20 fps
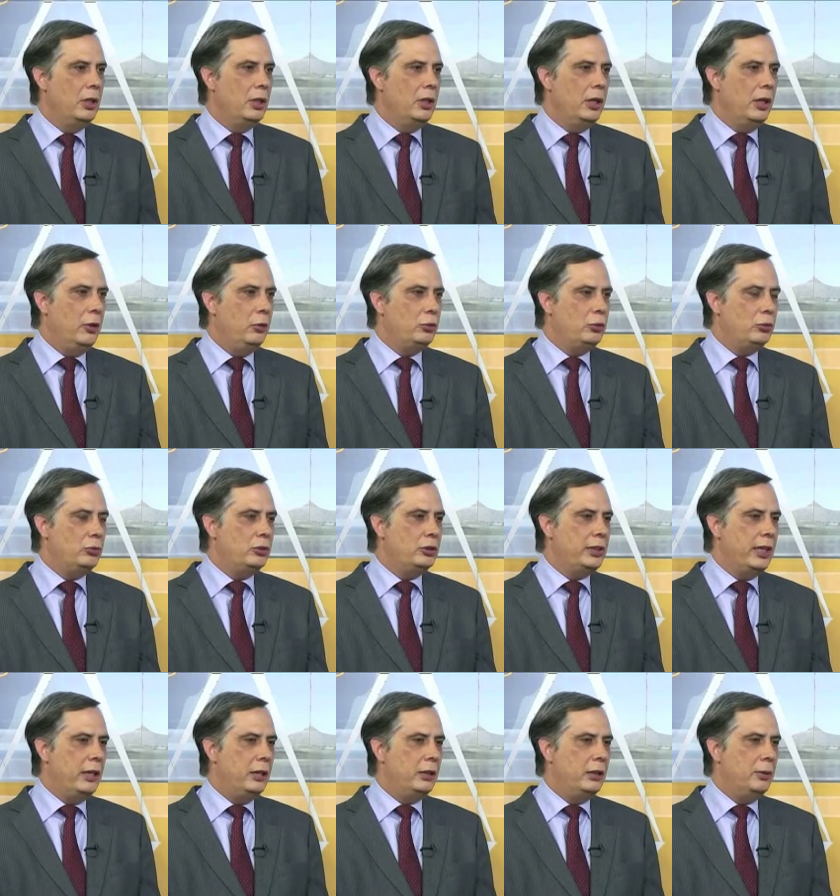é, o
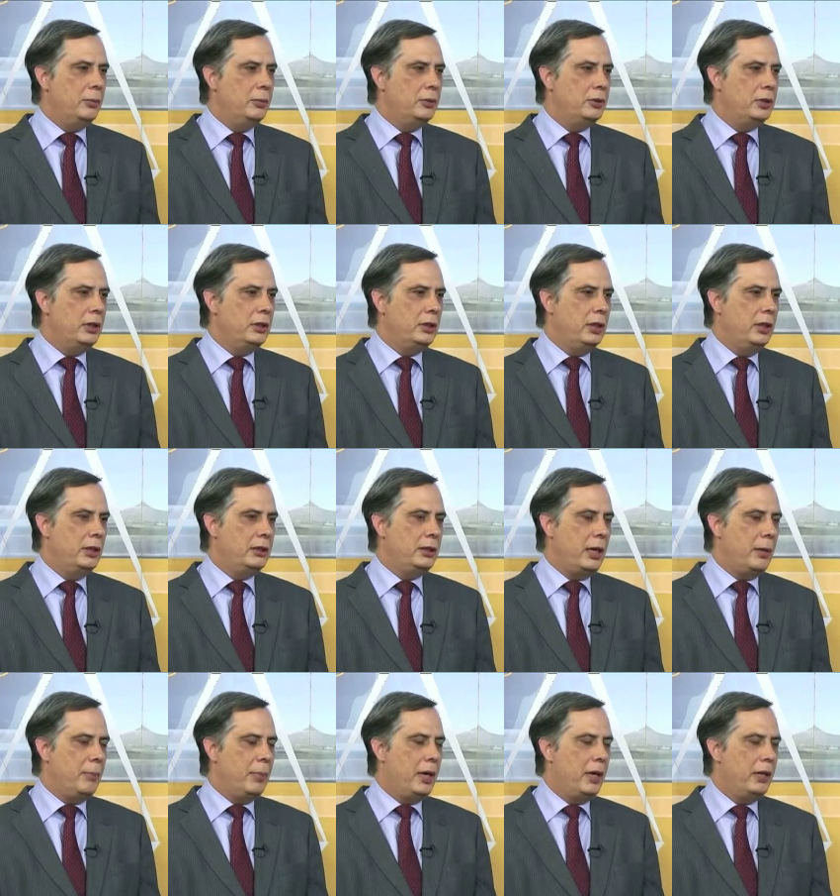judiciário normalmente ele, ele
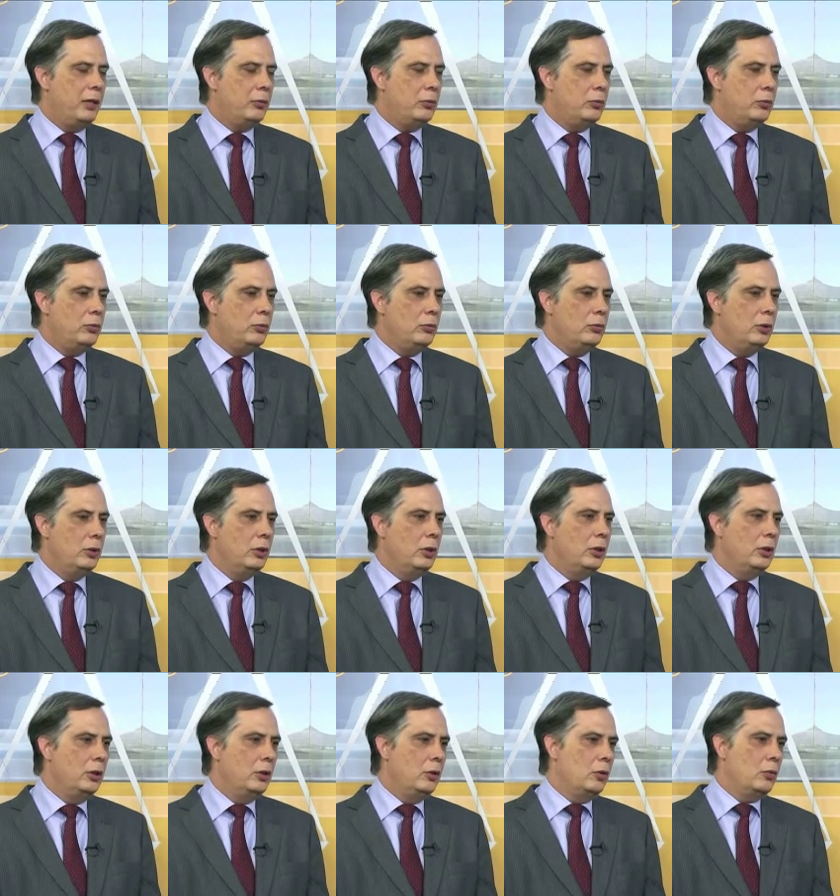trabalha com,
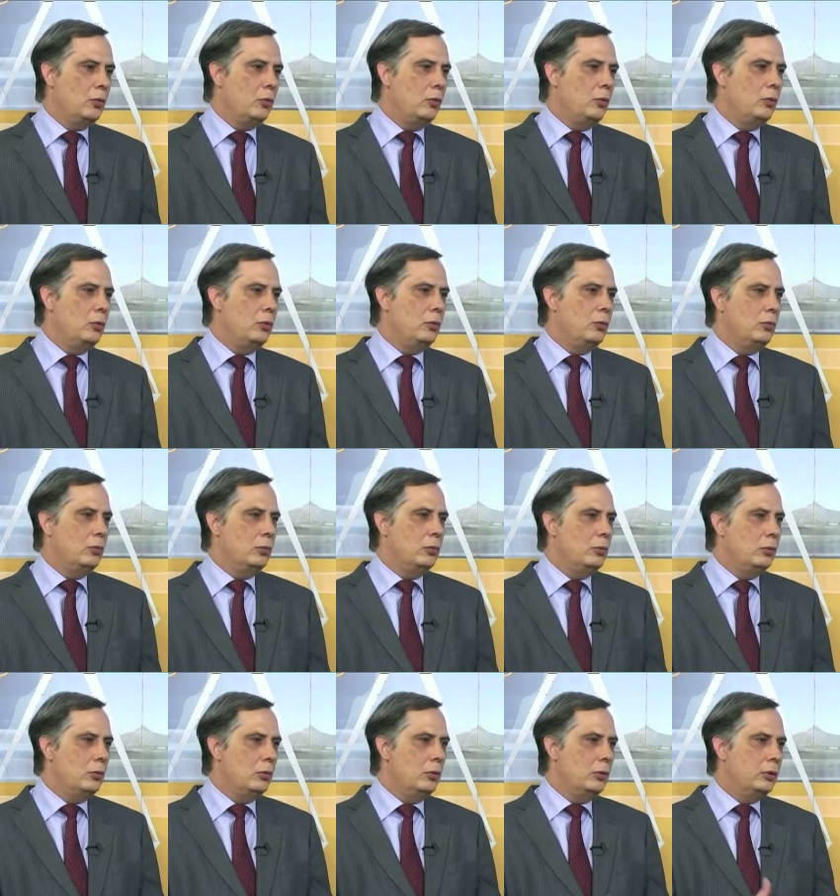
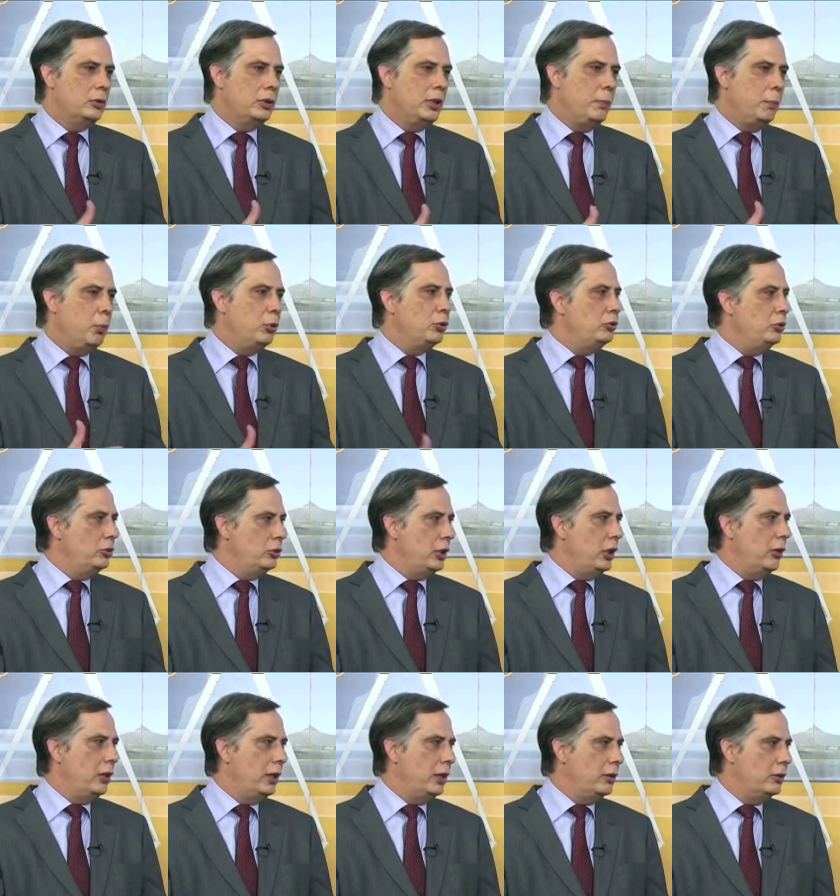com depois de
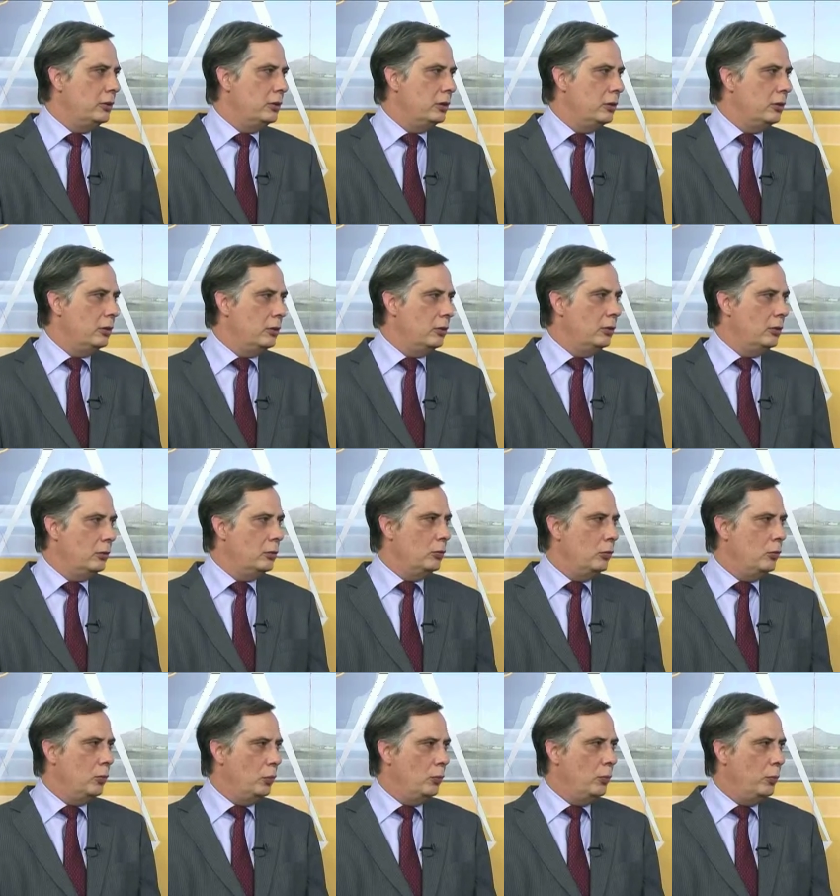instaurado
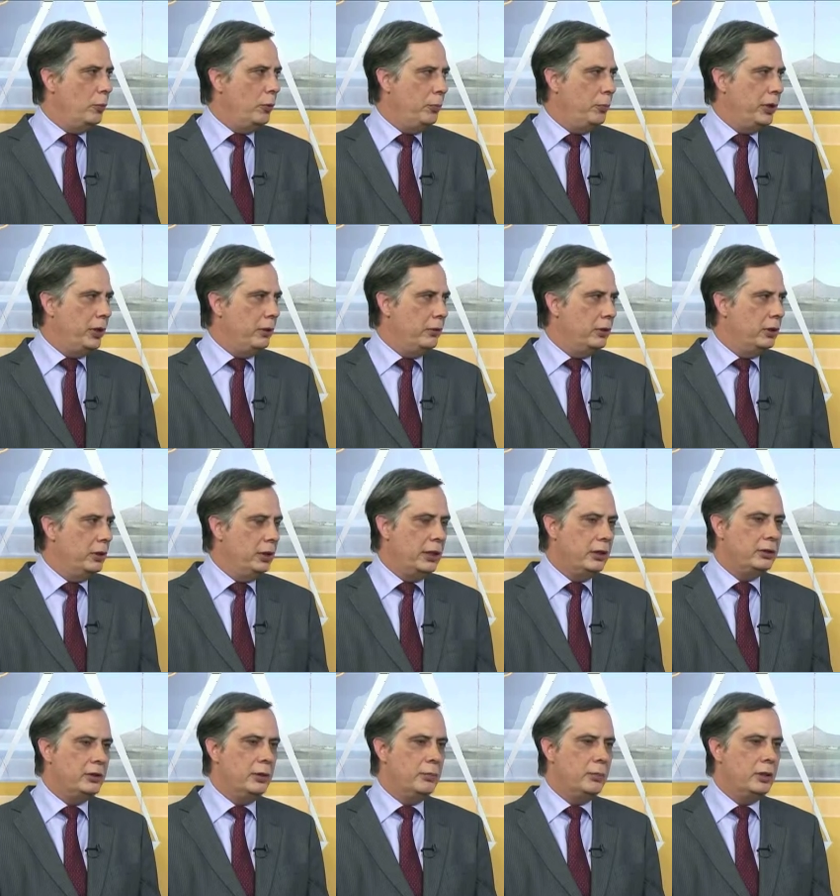o, o problema. Né?
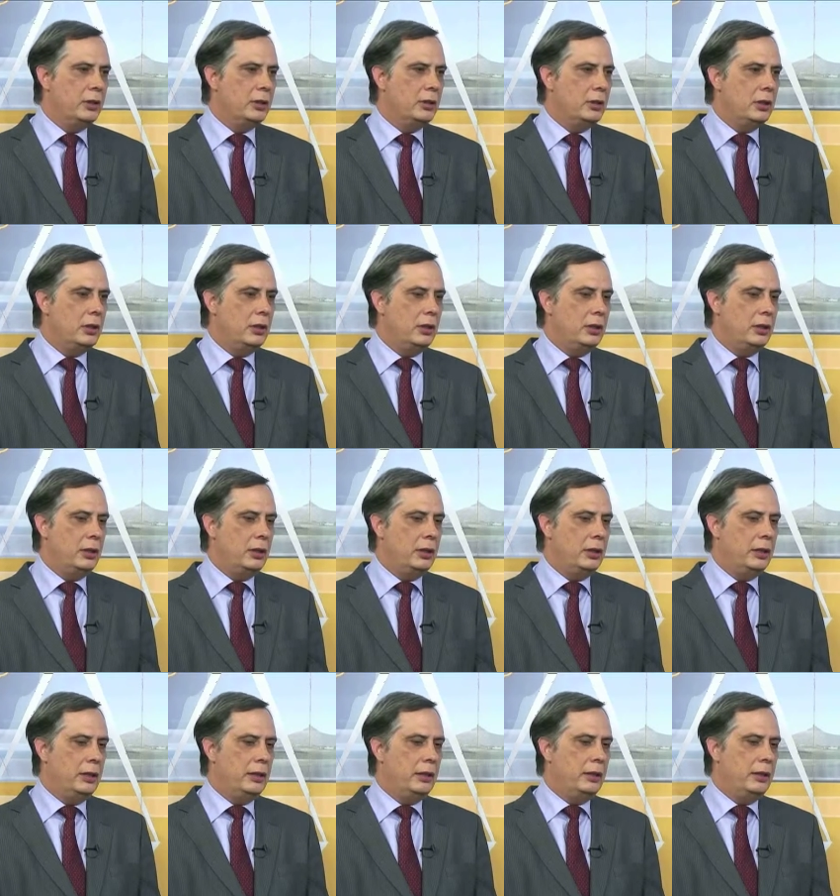A demanda
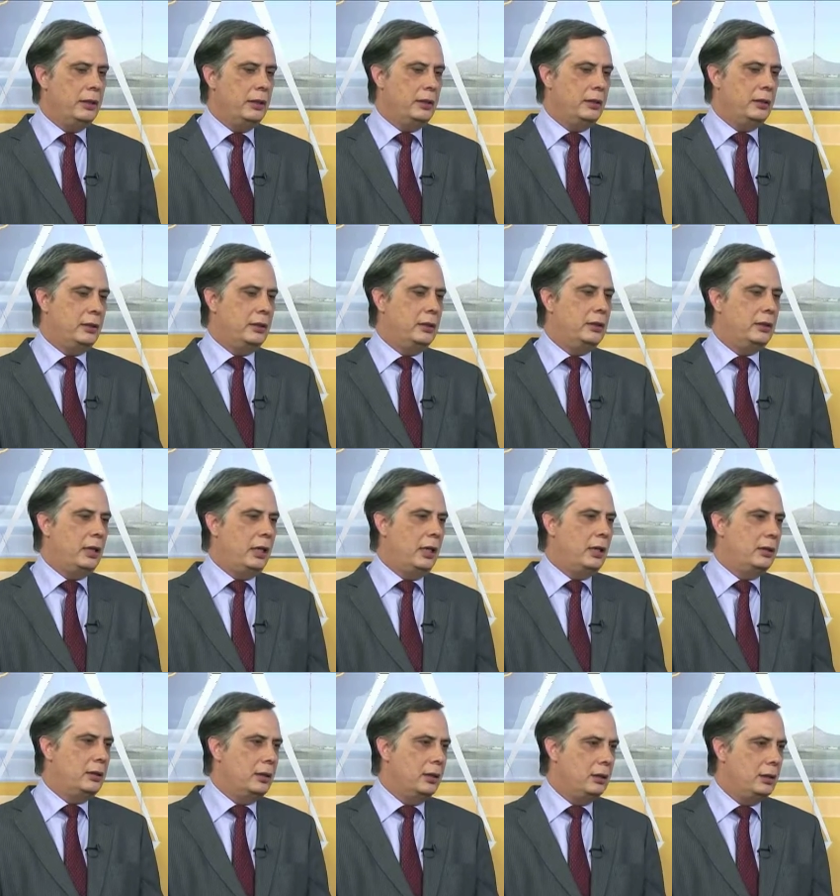é, que
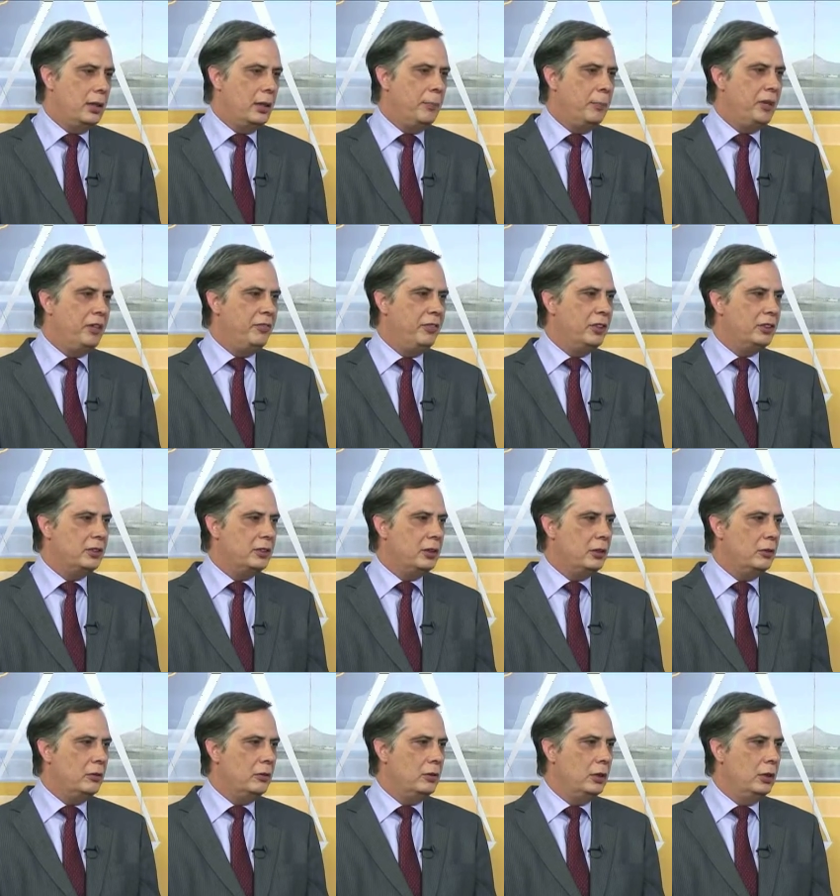trata da
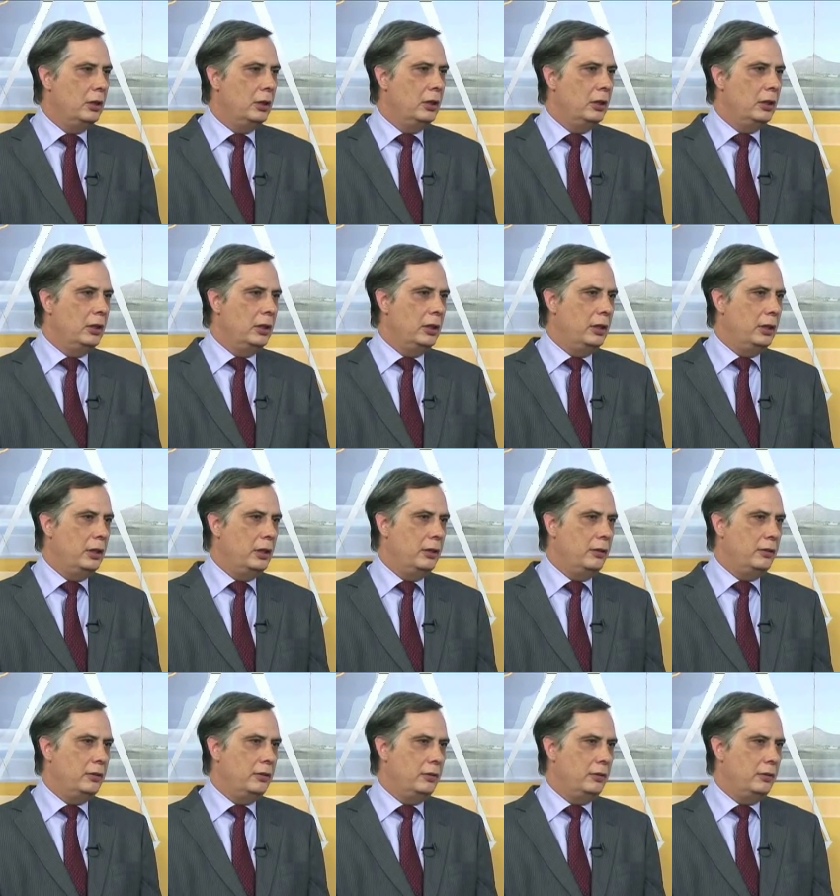prevenção é,